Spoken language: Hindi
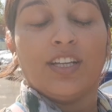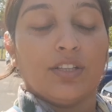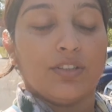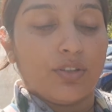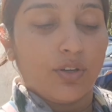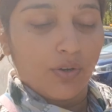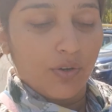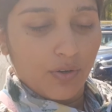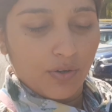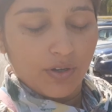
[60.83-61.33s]

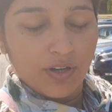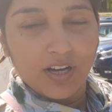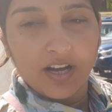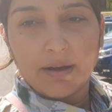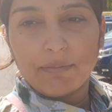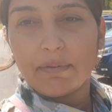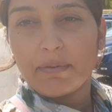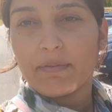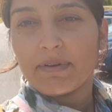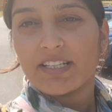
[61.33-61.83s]
तो
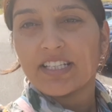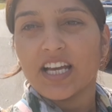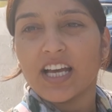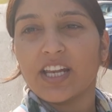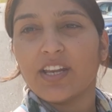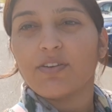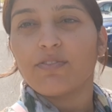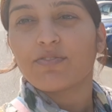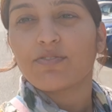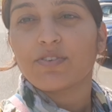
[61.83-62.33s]
अभी मैं जा
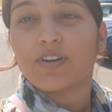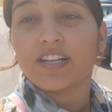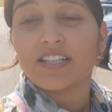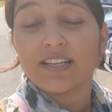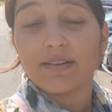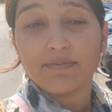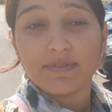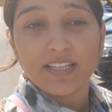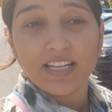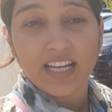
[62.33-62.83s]
रही हूँ थोड़ा
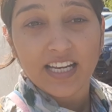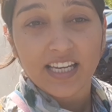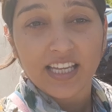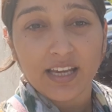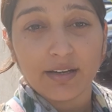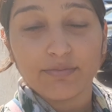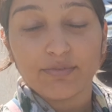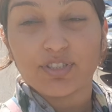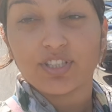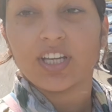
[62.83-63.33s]
सब्ज़ी लेनी
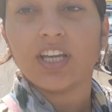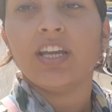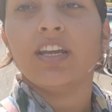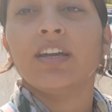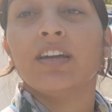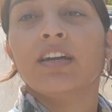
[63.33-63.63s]
है मुझे